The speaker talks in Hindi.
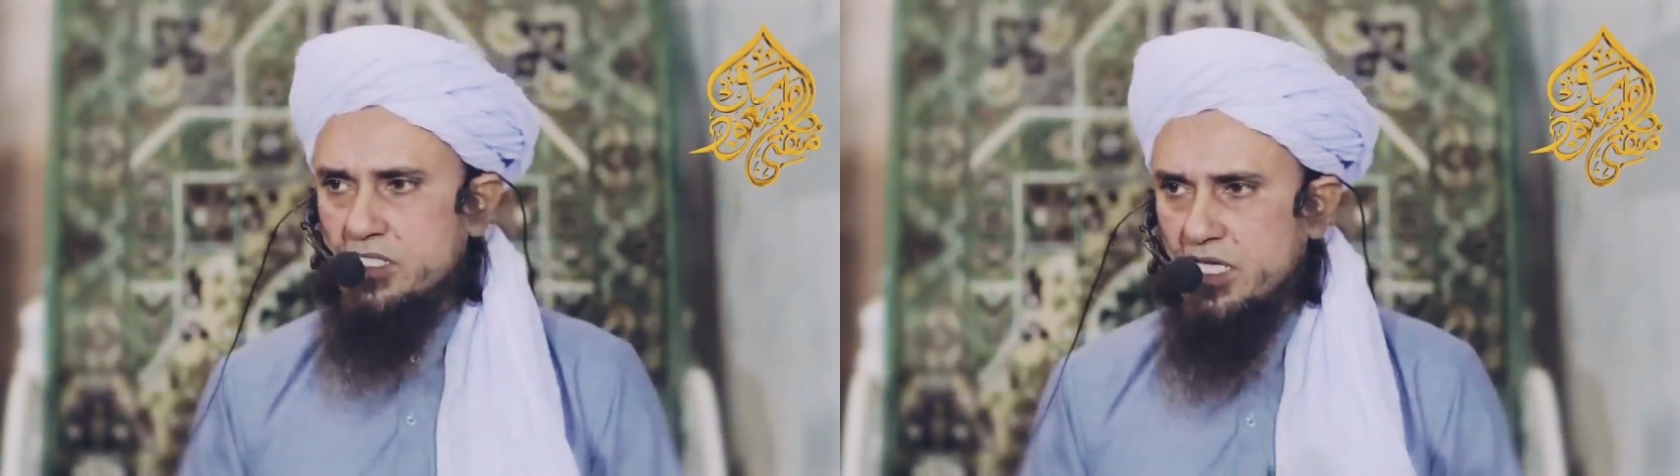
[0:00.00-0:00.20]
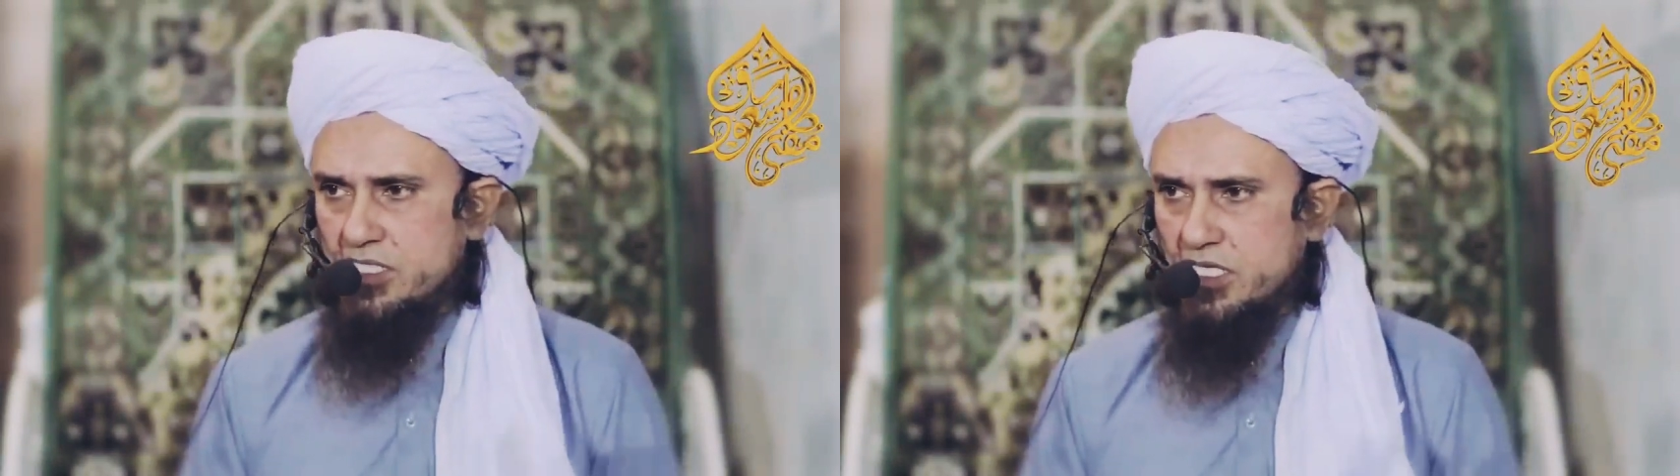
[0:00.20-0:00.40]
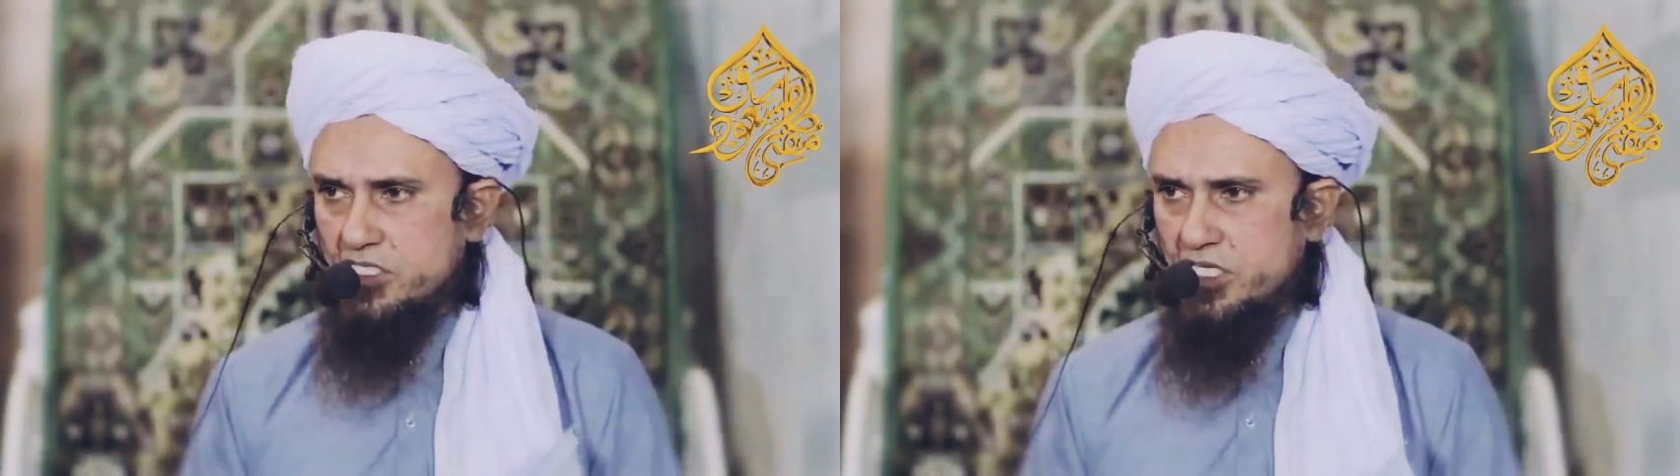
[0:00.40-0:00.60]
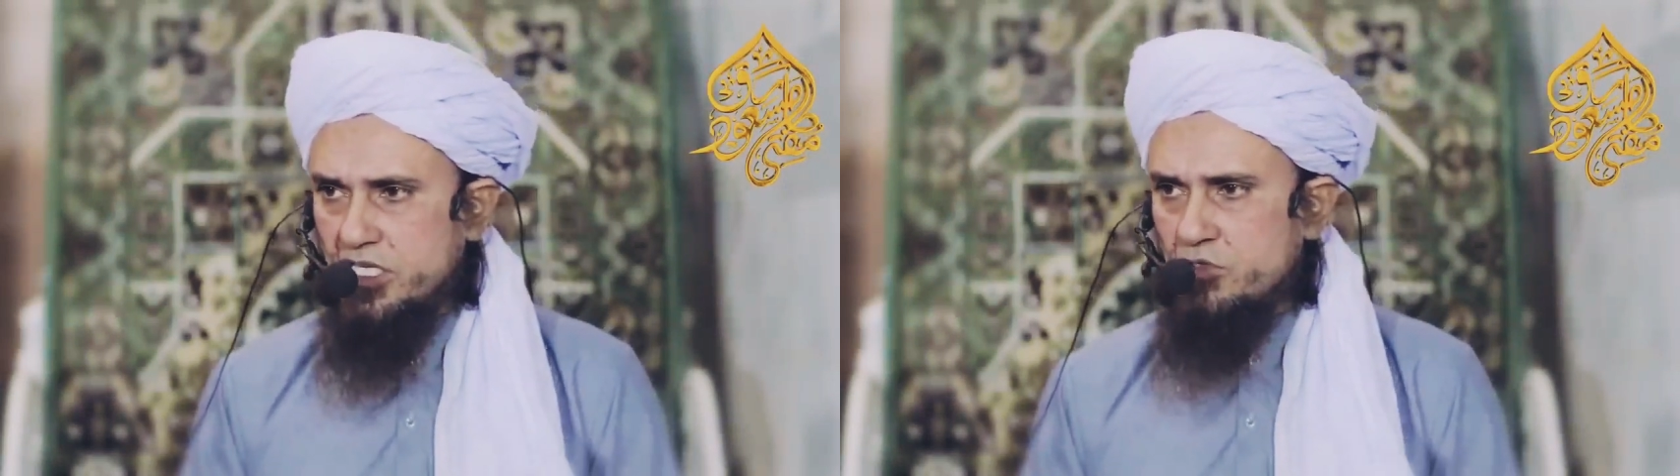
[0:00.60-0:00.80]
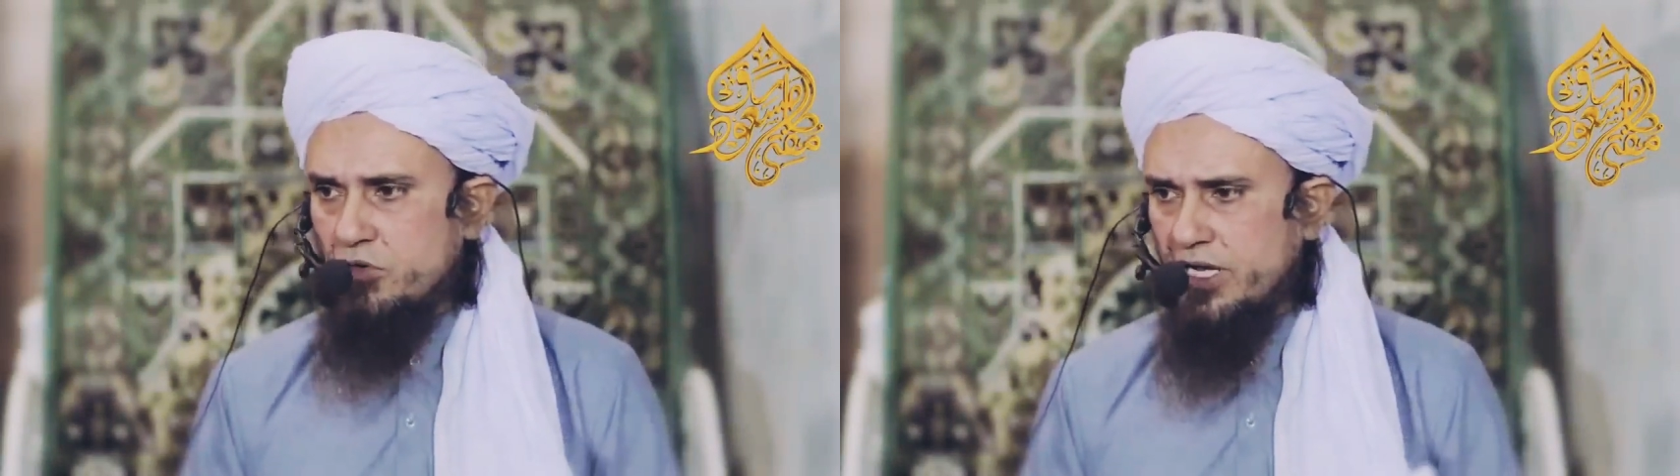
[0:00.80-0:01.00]
आहिस्ता आहिस्ता
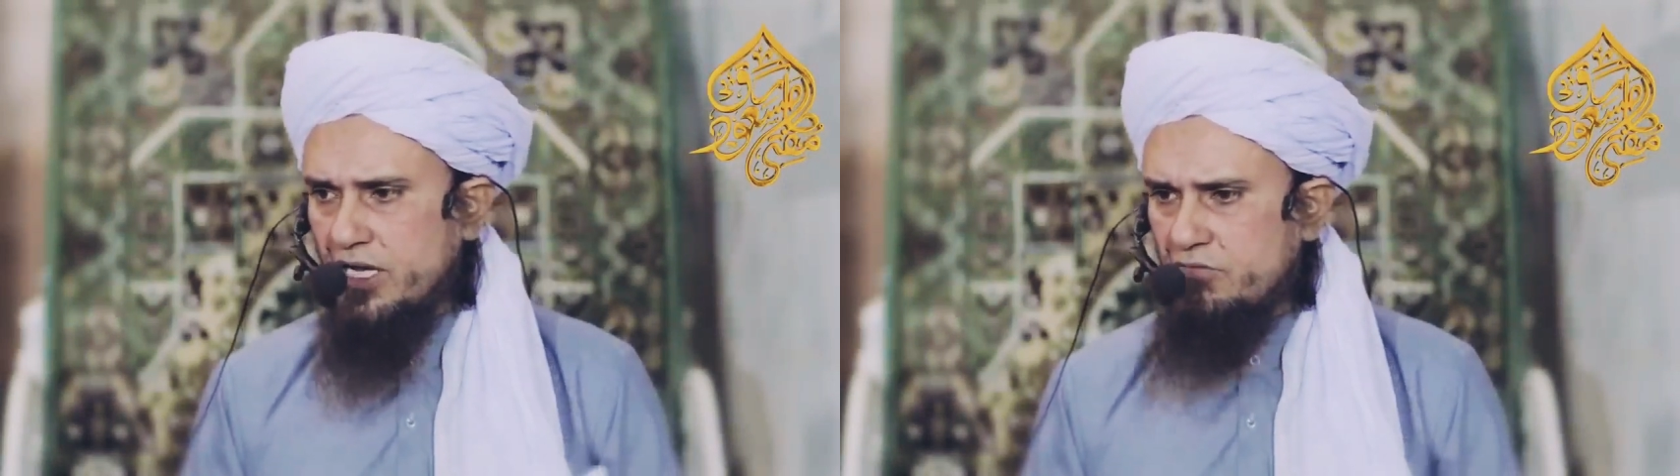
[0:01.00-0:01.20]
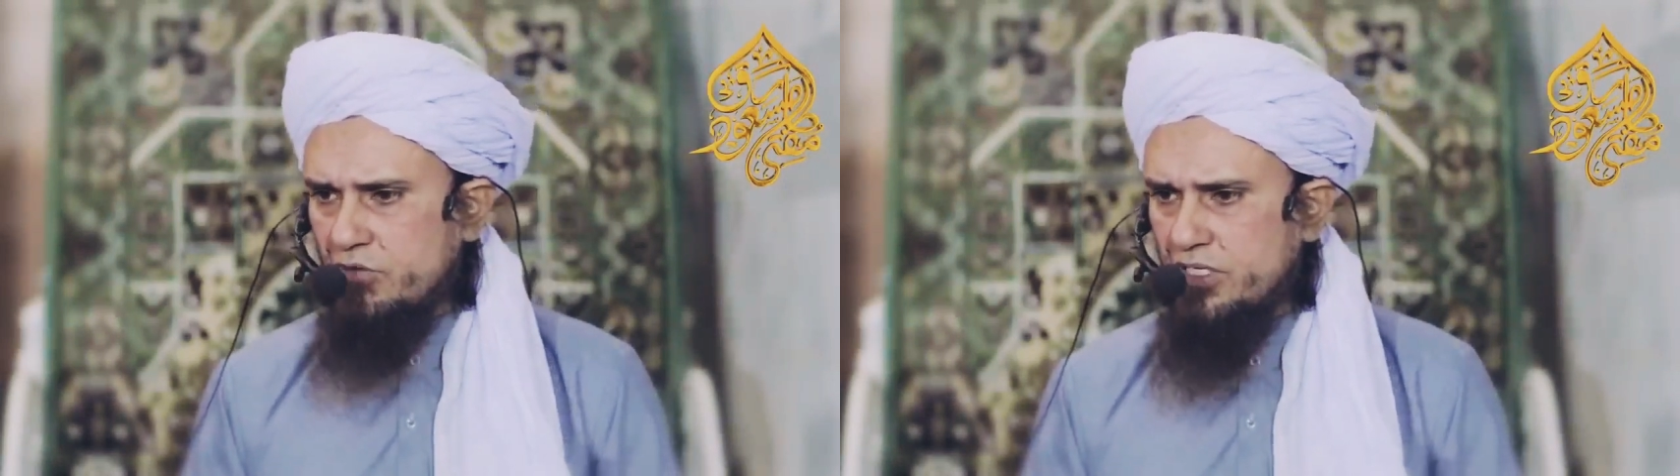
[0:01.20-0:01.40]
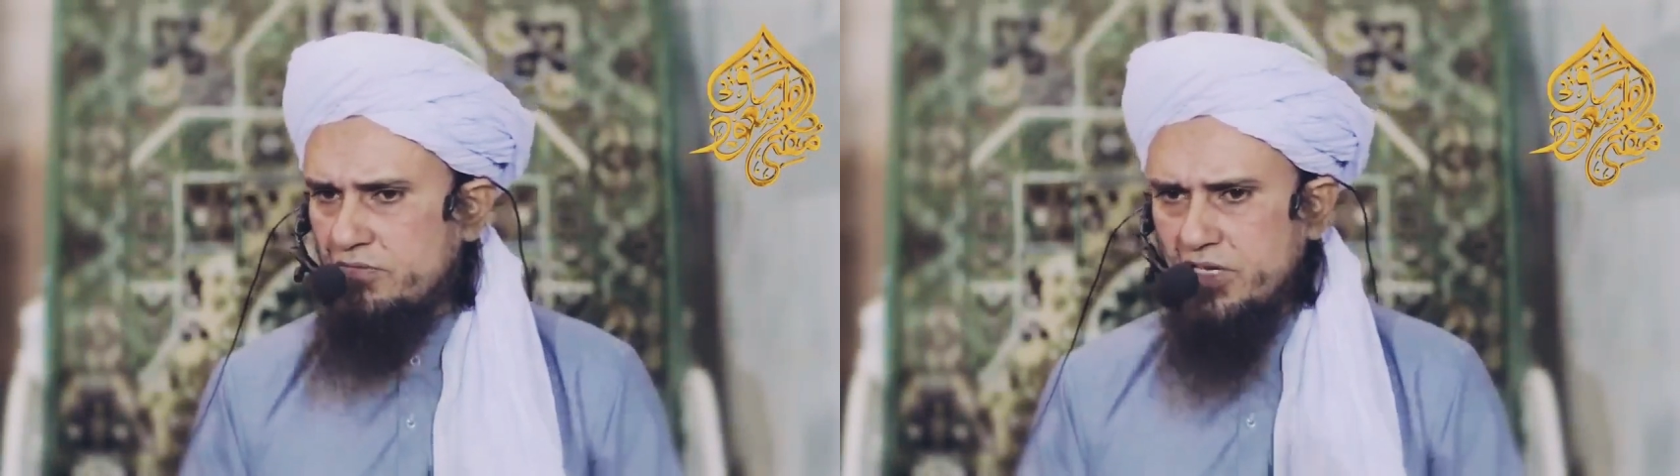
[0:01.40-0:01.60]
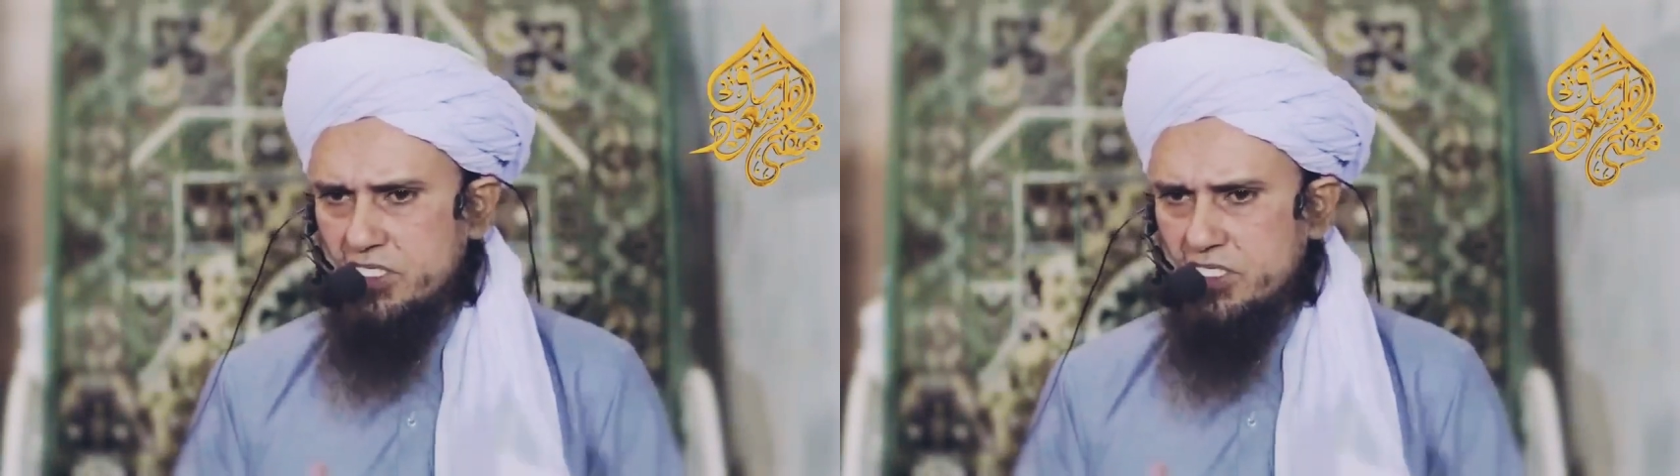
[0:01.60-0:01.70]
चेंज हो रहा है वही